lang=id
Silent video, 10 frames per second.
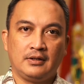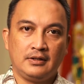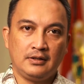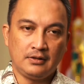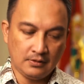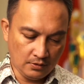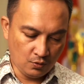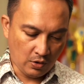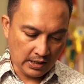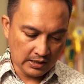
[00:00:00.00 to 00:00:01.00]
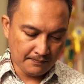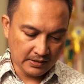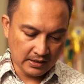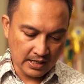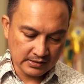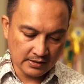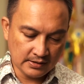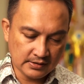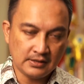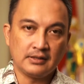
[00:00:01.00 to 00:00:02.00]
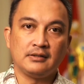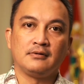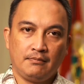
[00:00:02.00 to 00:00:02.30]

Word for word: Jadi dua kali penegasan di sini